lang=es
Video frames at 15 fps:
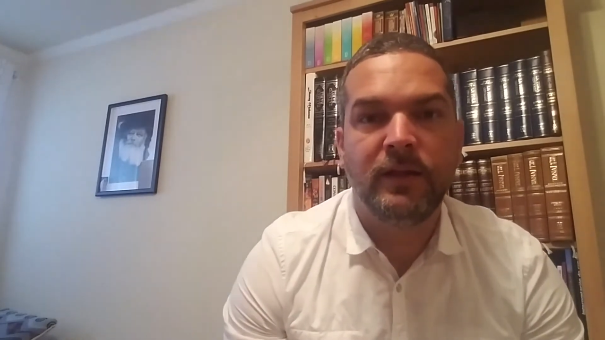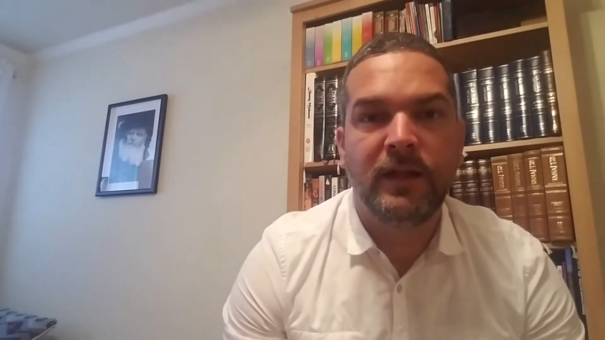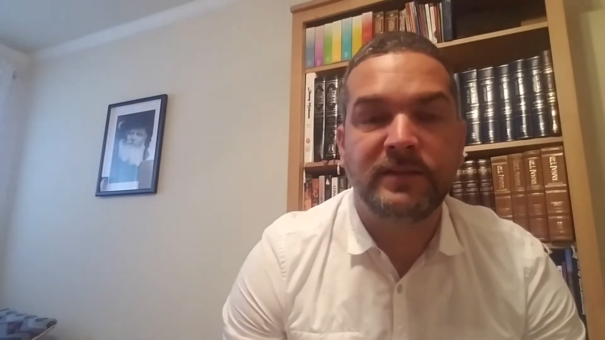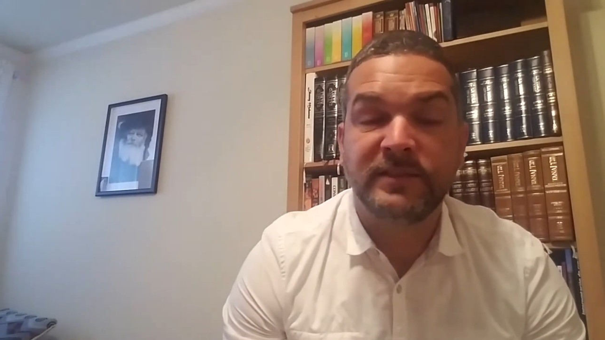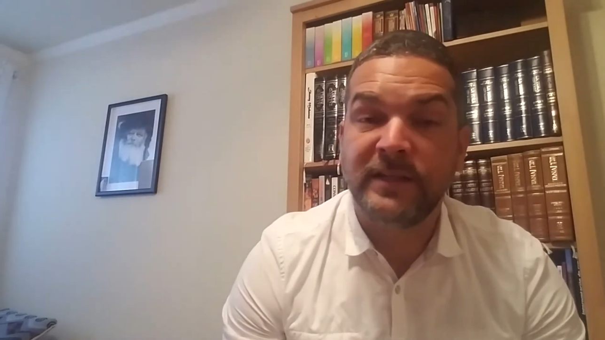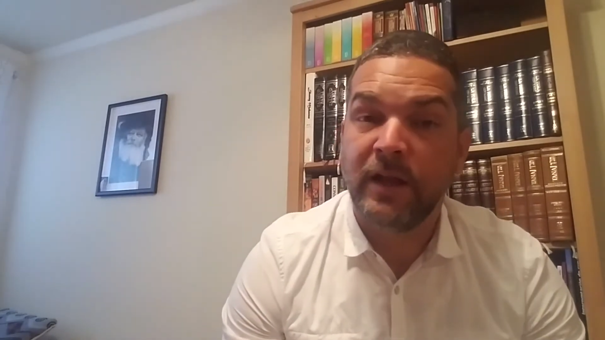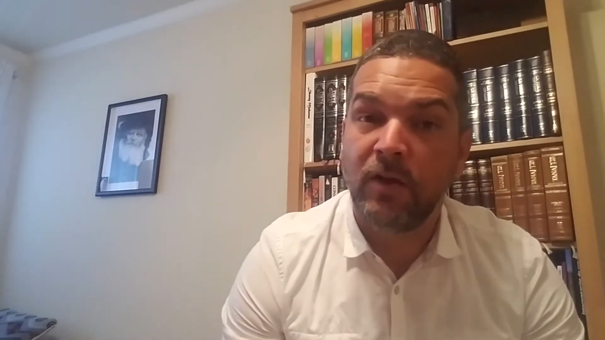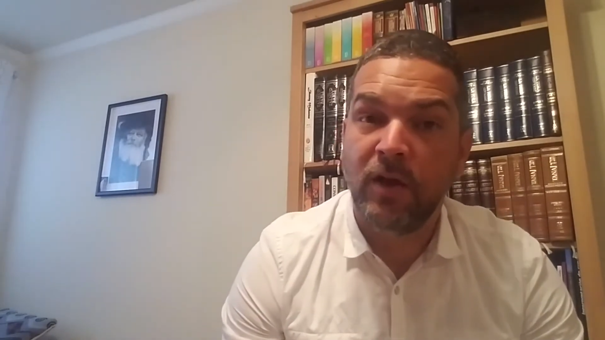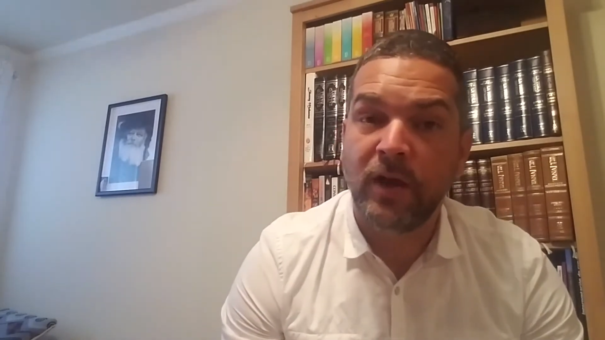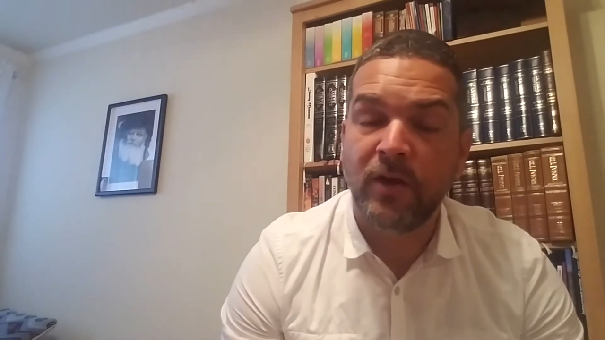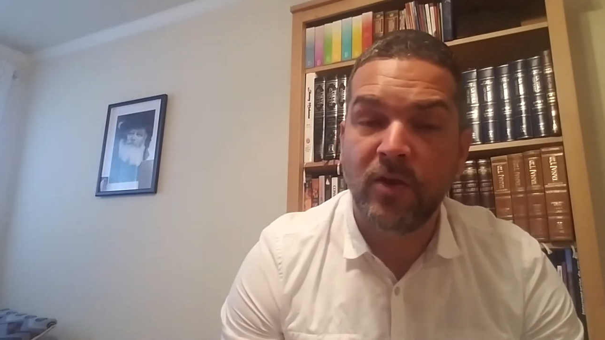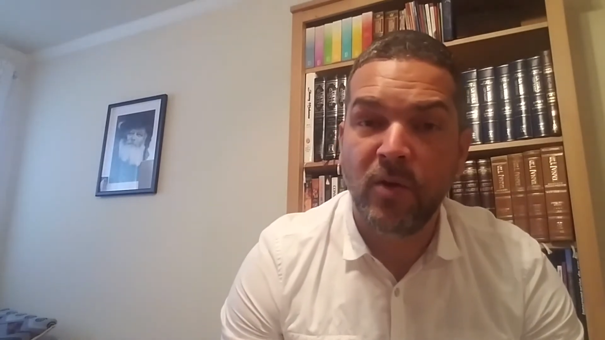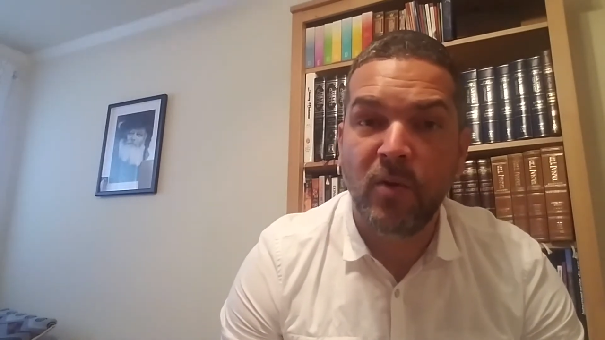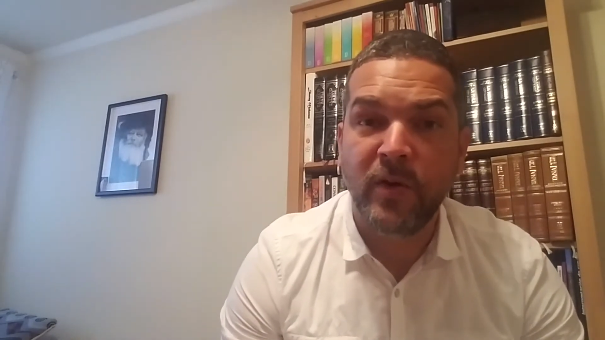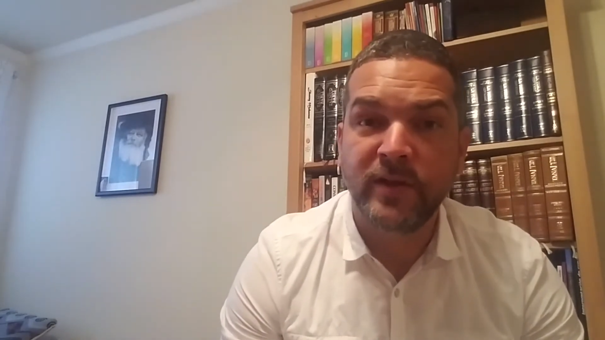la sinagoga
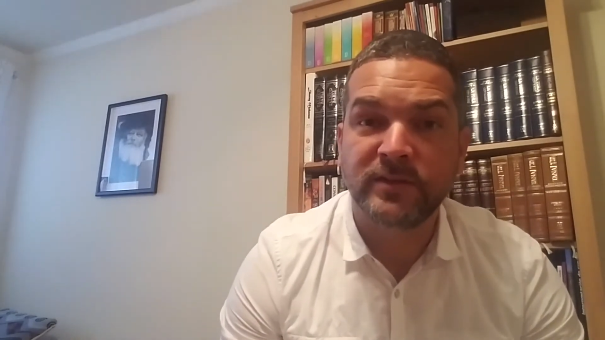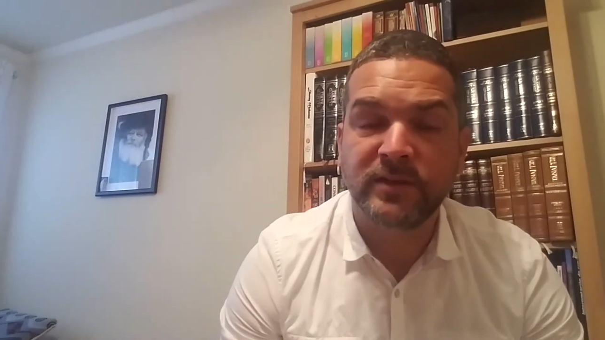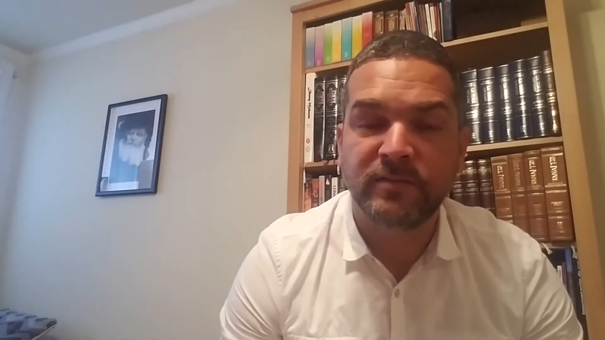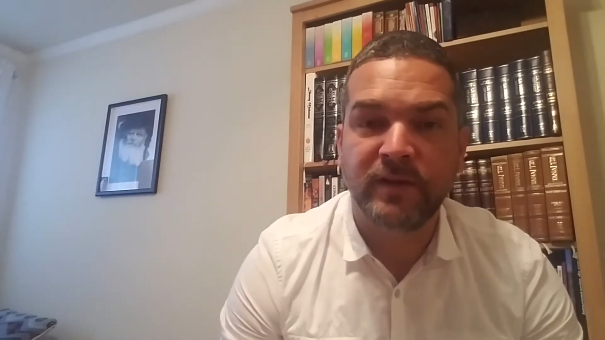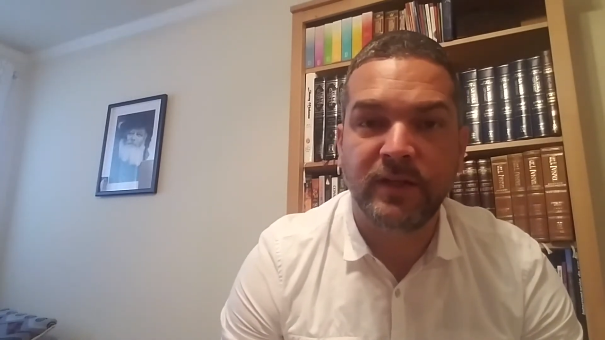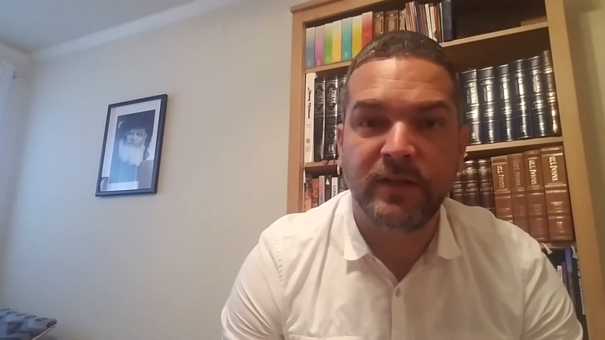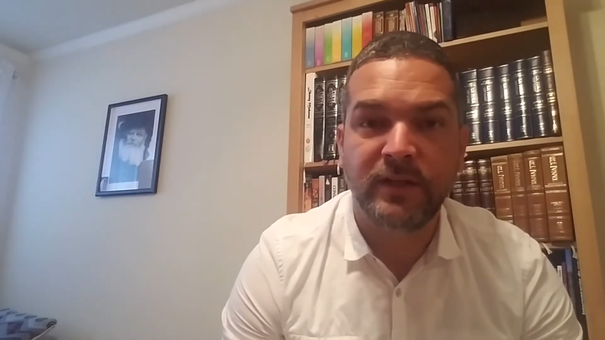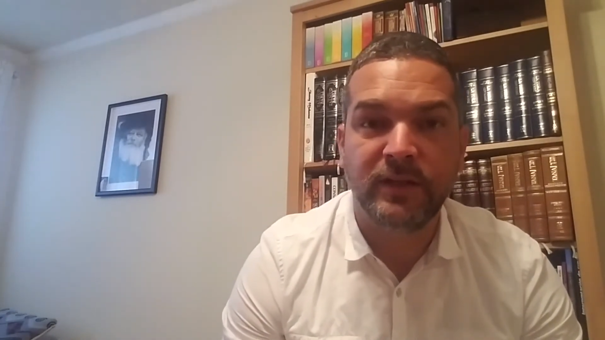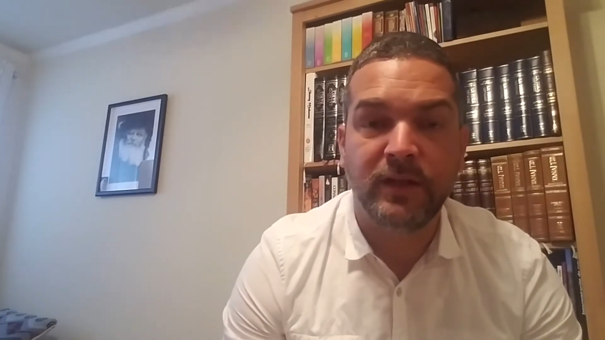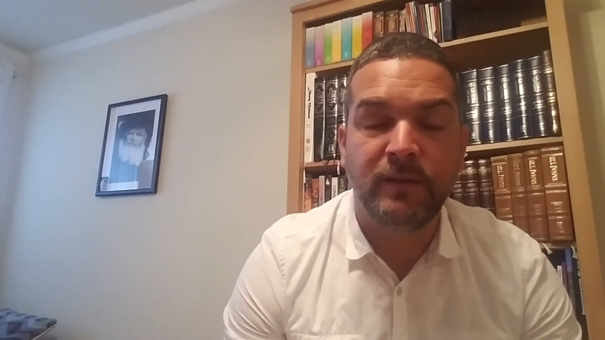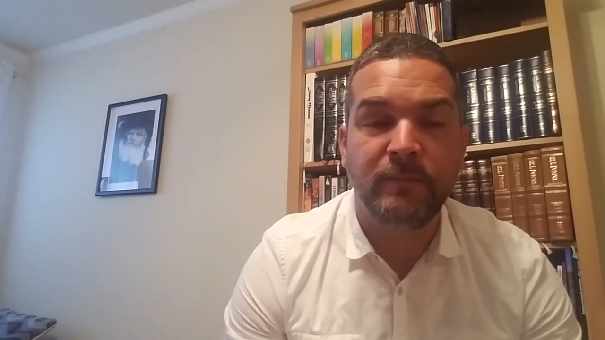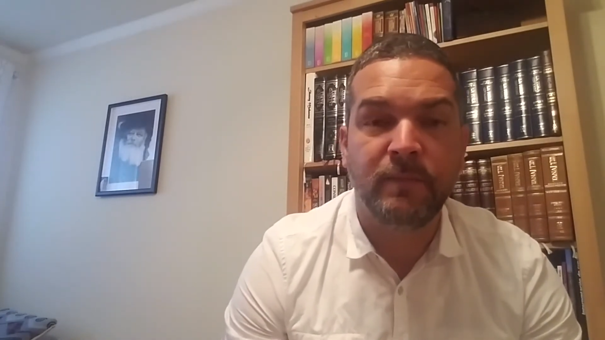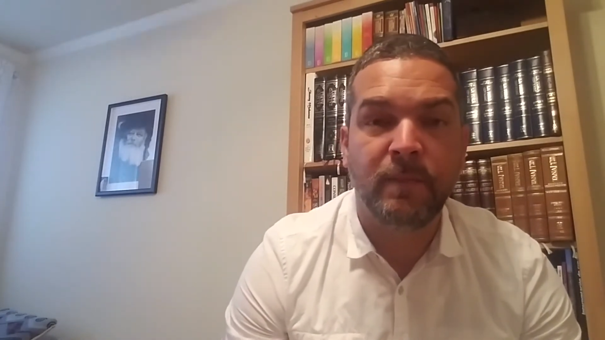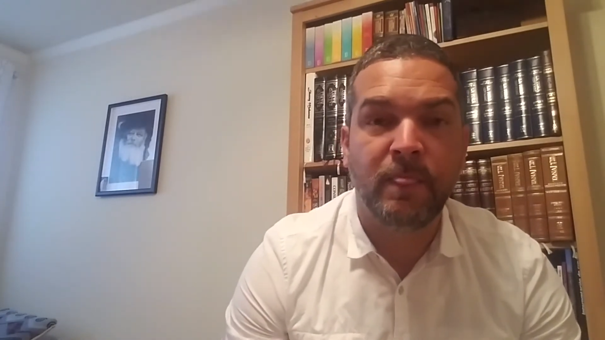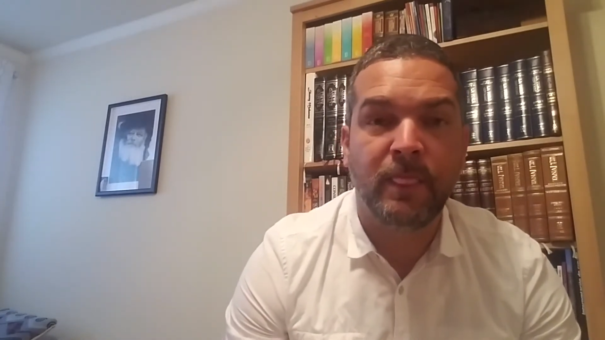que yo voy es cefaldita.